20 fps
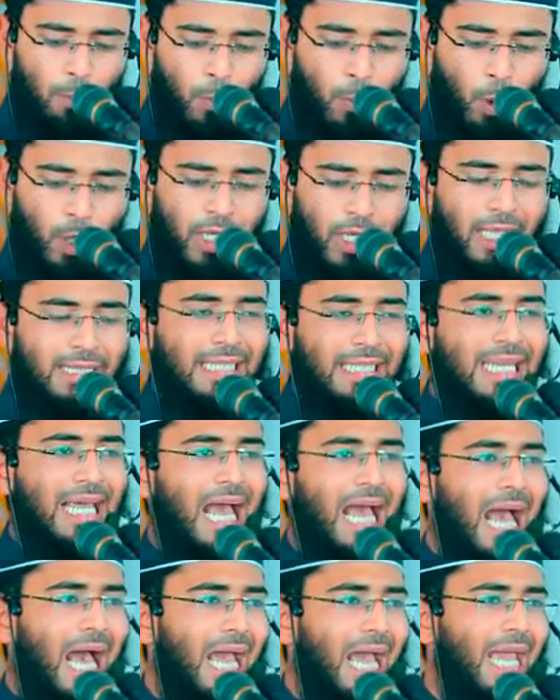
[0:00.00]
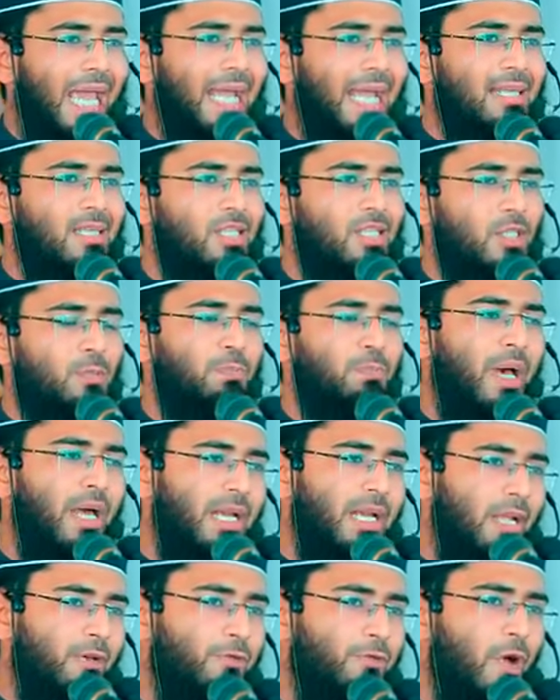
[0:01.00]
মহিলাদের হায়েজ বা
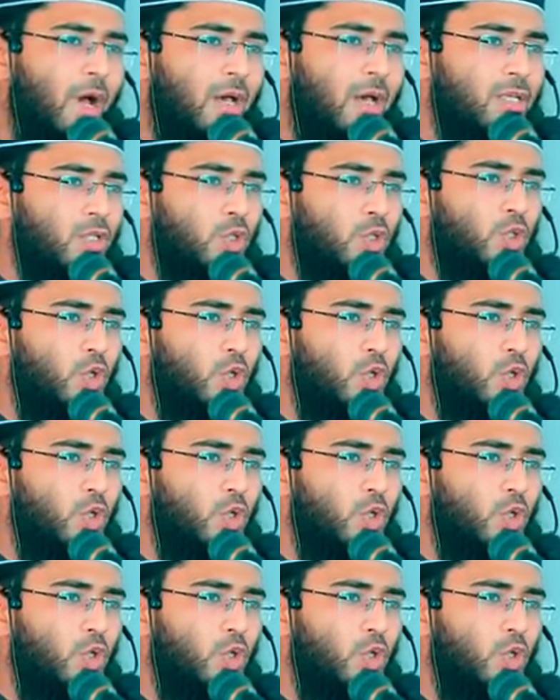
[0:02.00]
নেফাস